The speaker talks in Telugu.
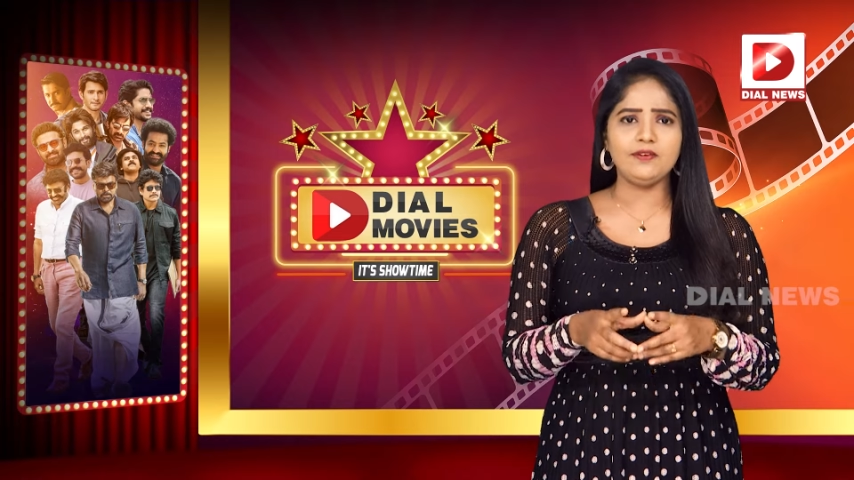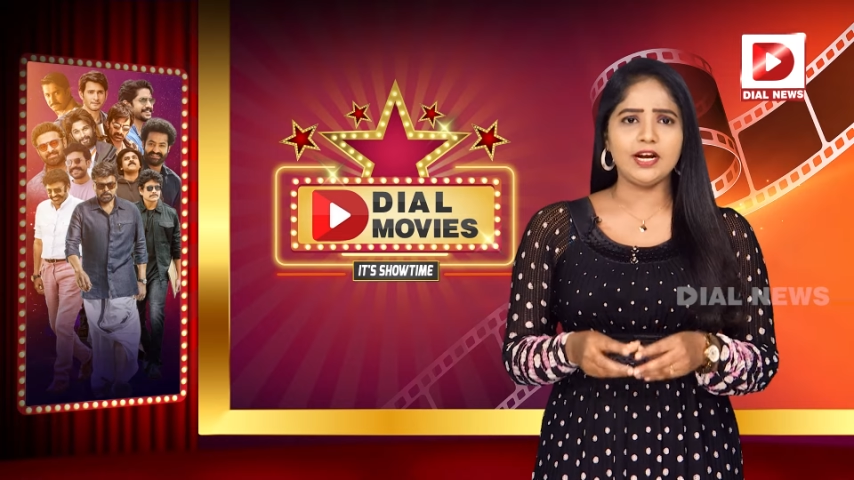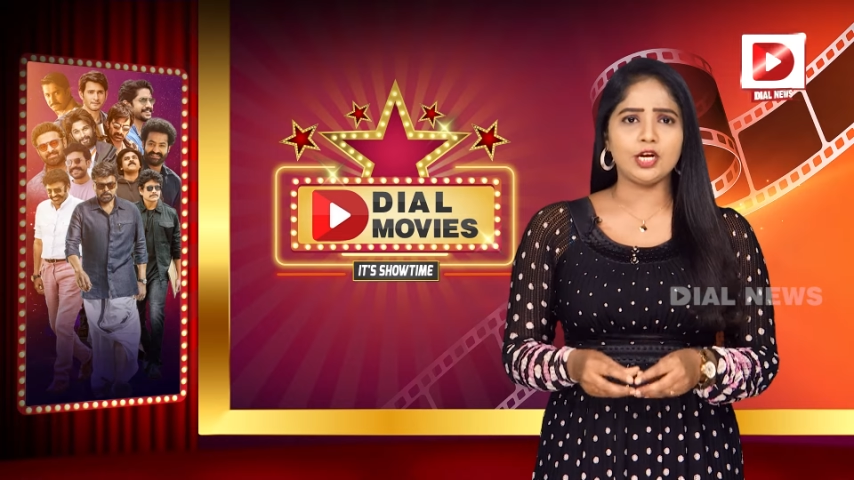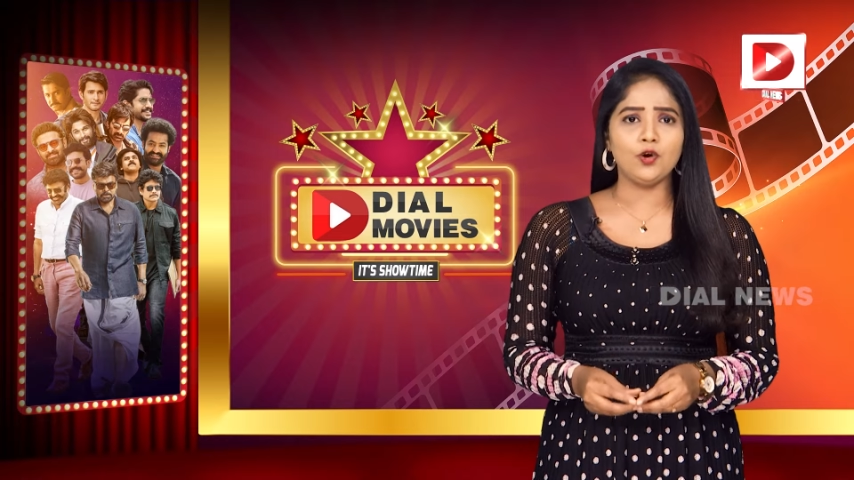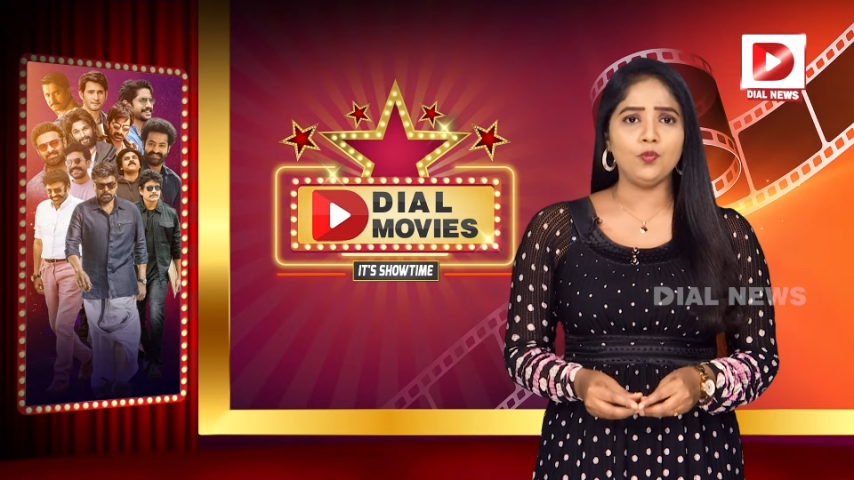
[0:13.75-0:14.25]

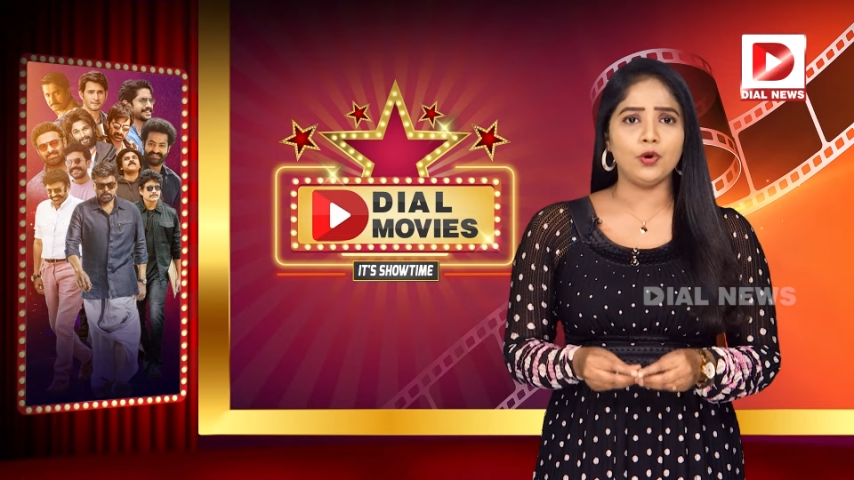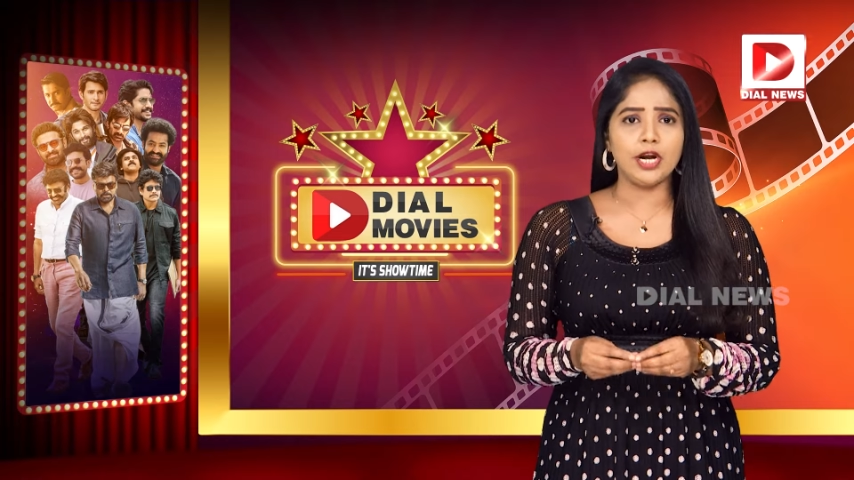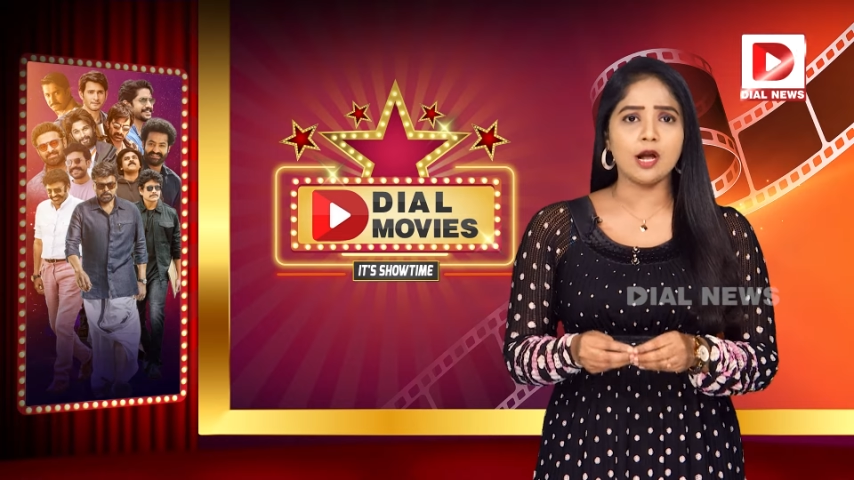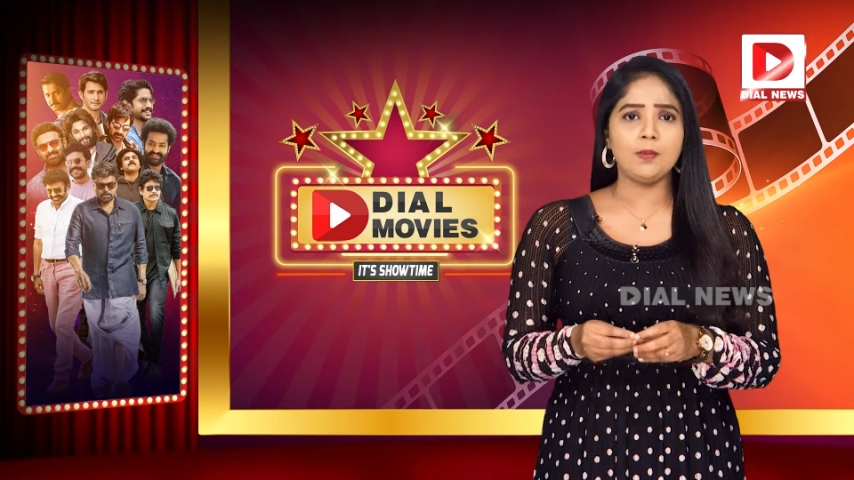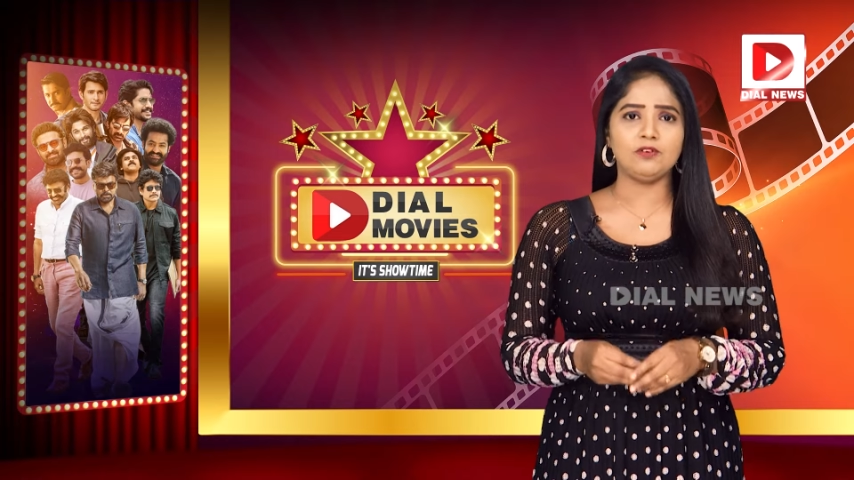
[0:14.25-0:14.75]
ఈవెంట్లు
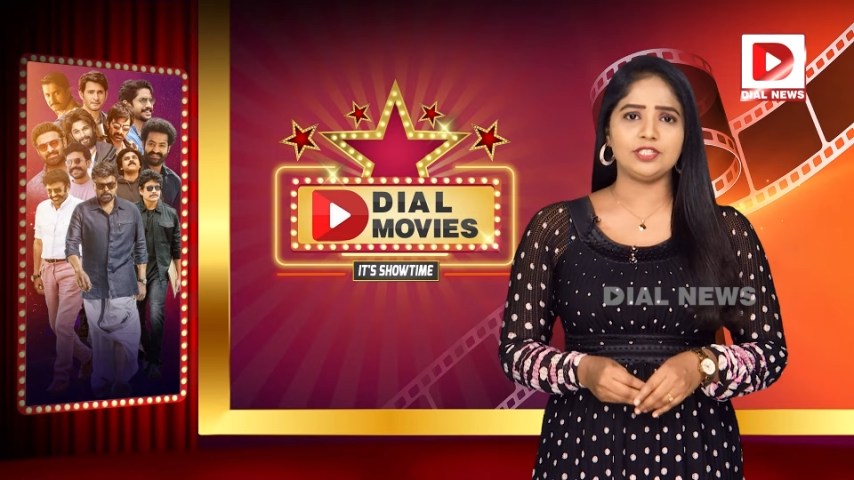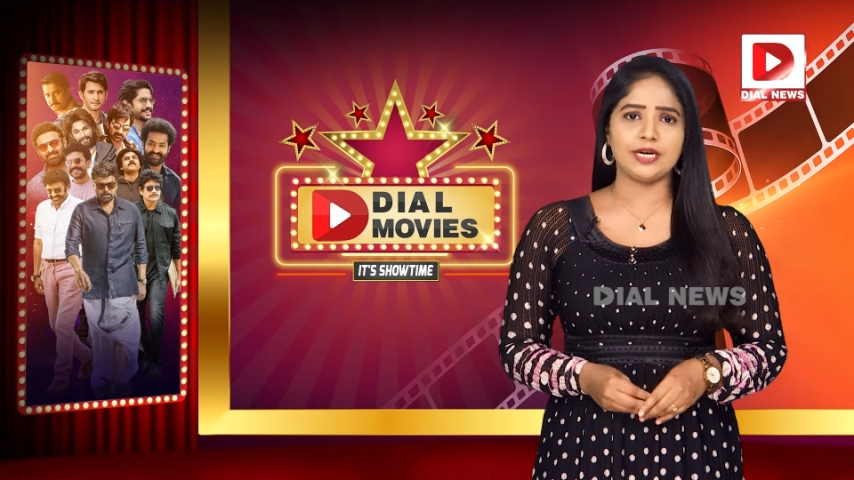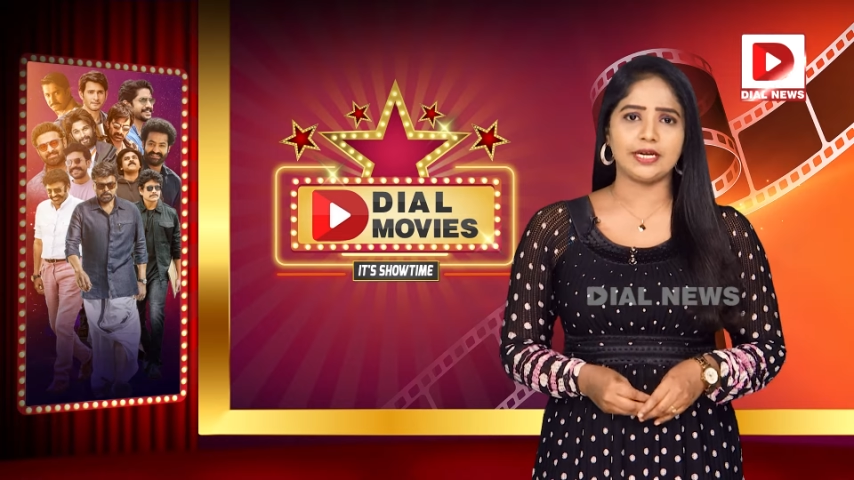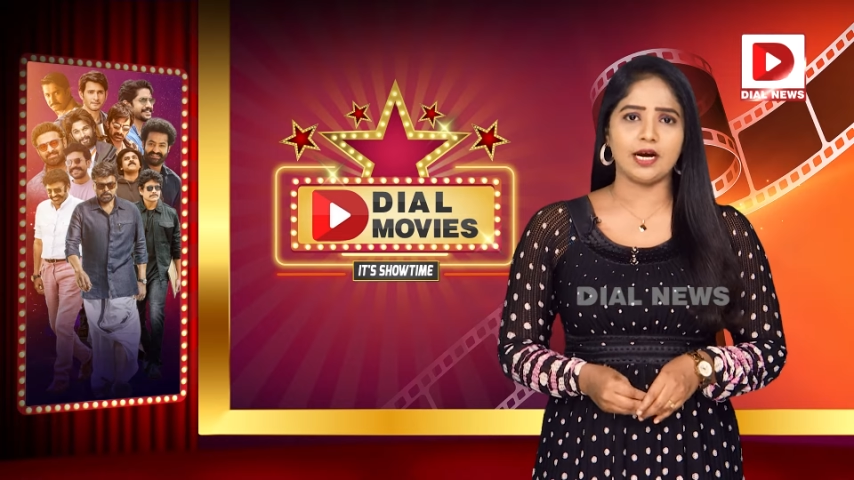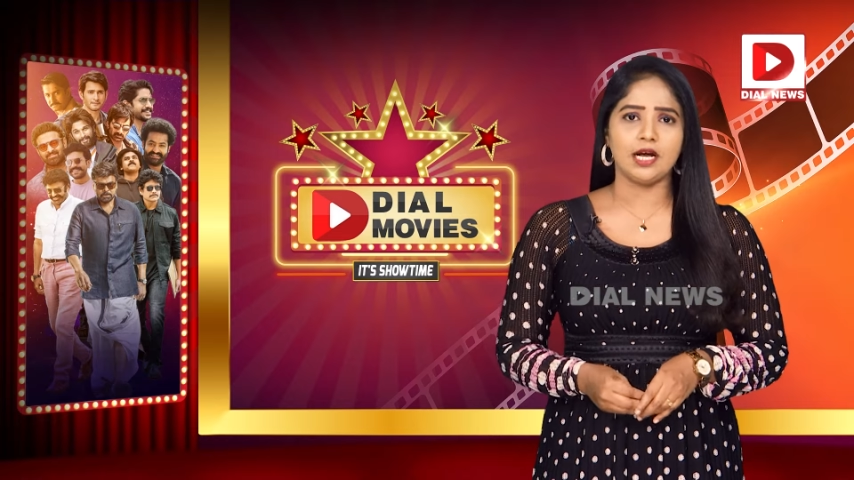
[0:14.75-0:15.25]

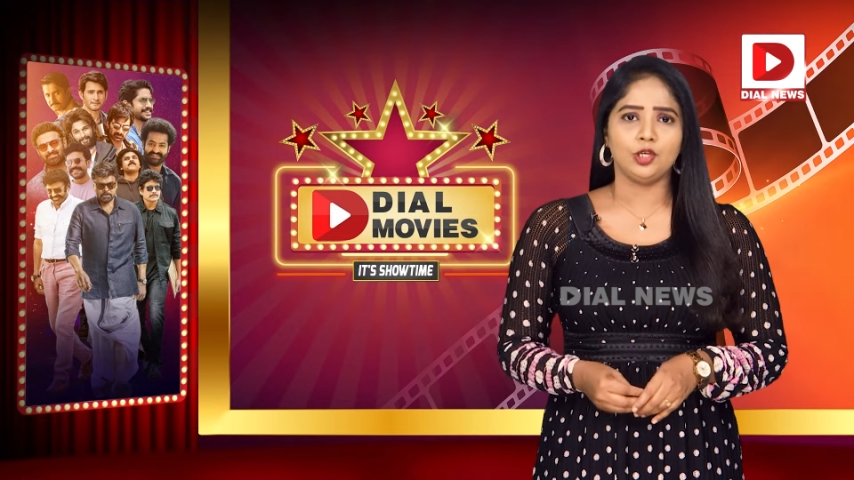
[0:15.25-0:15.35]
ఉండకపోవచ్చట